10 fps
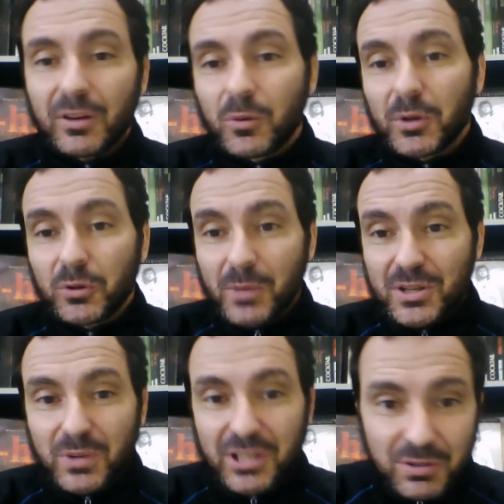ela completou
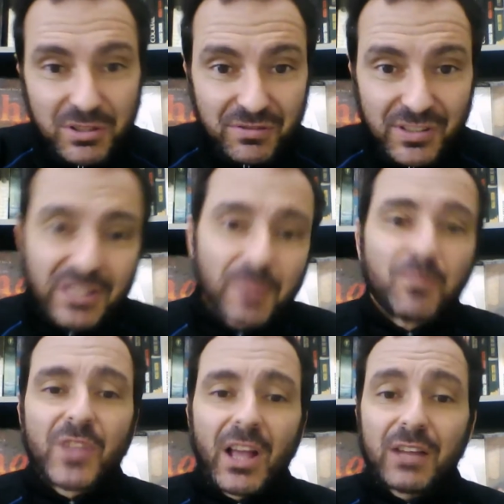mais um aninho de vida.
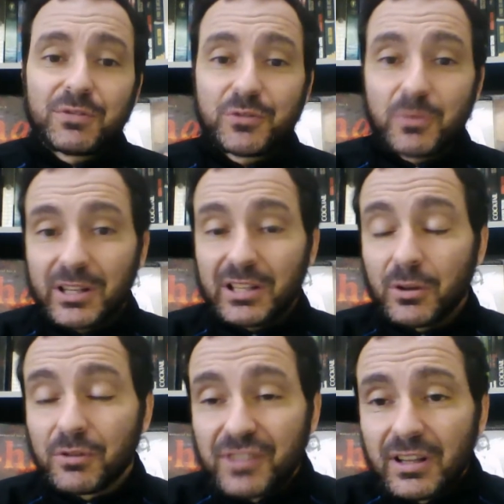Ela foi filmada em
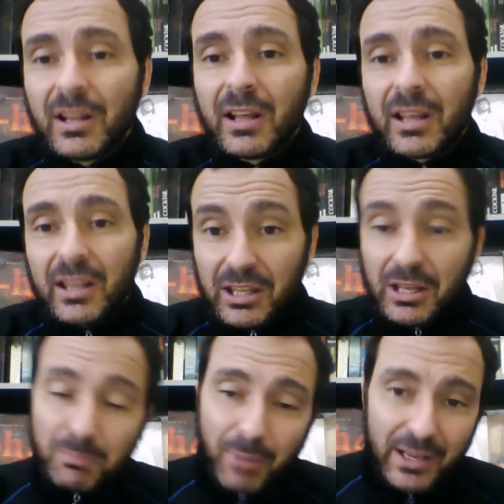Deauville e
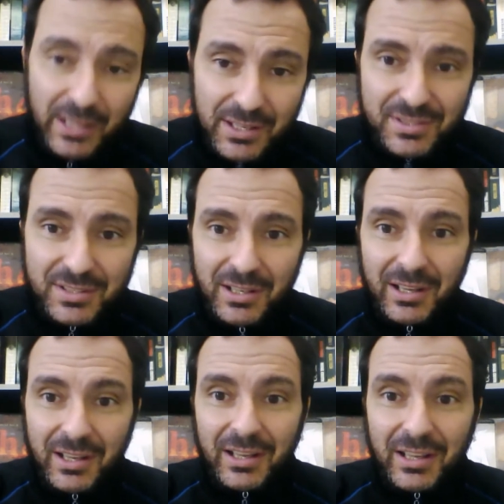em Paris.
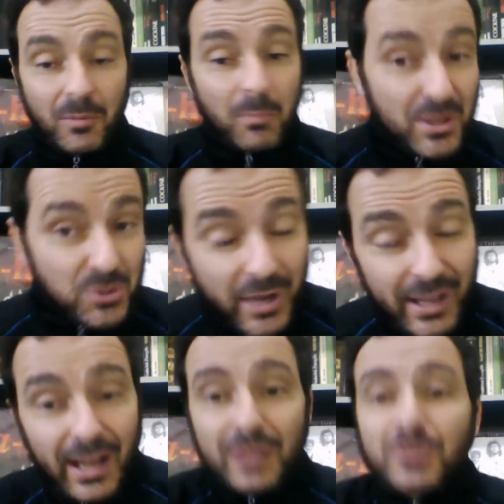Mais um
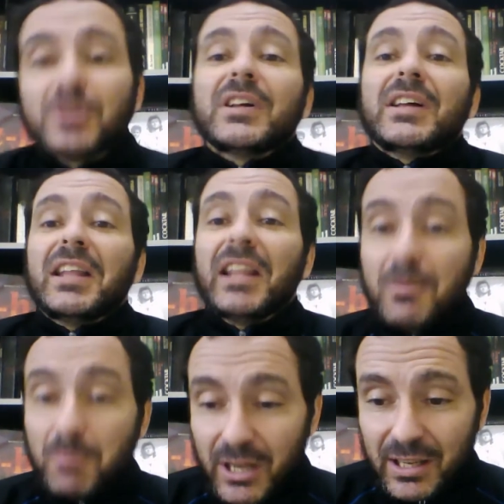recado.
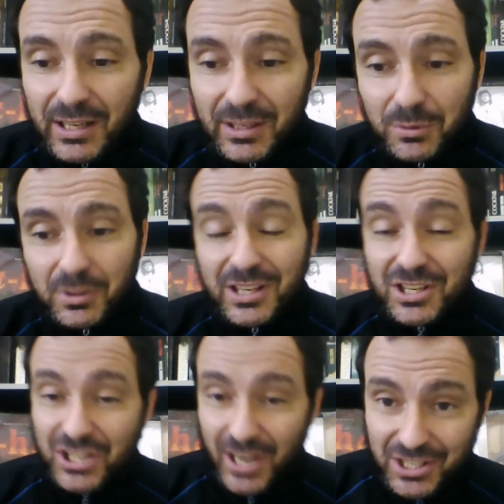Lembrando que
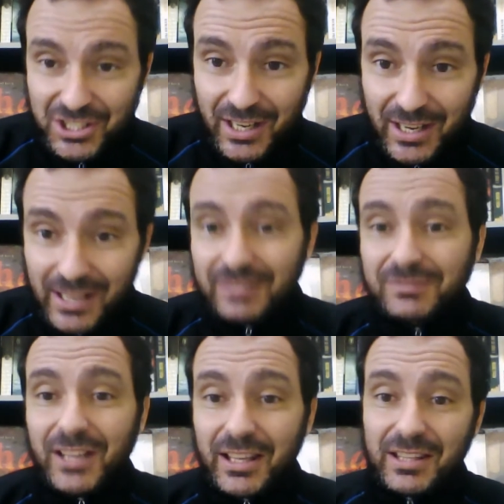já já,
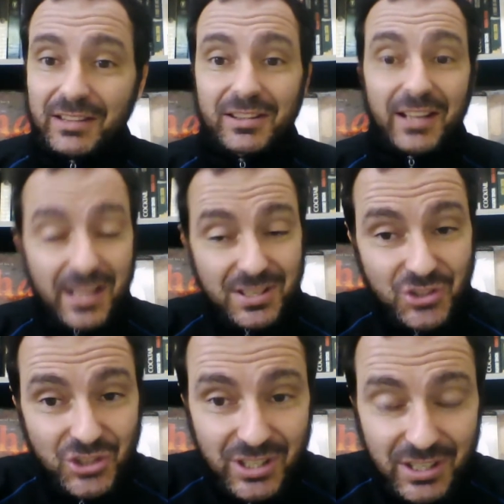daqui três
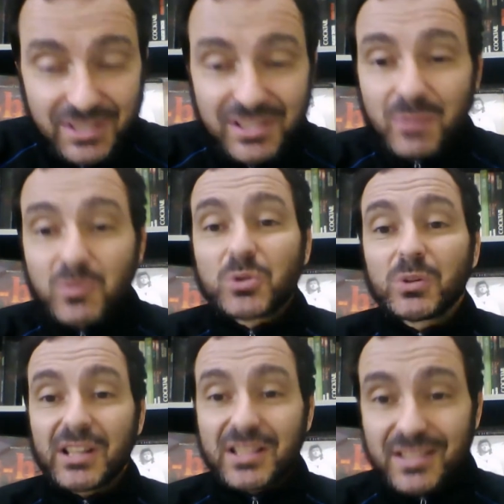dias, temos o
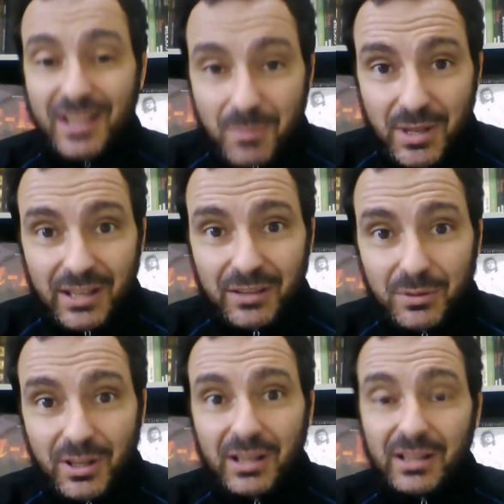lançamento
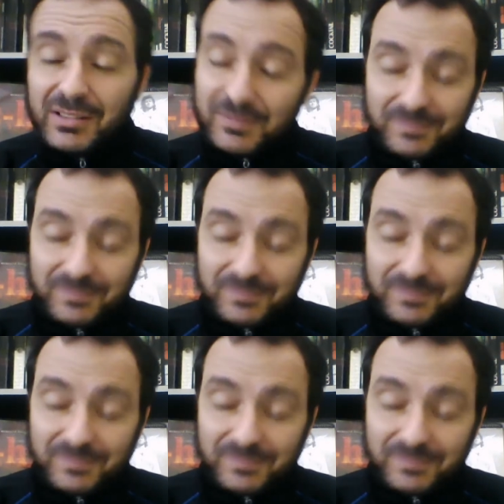da,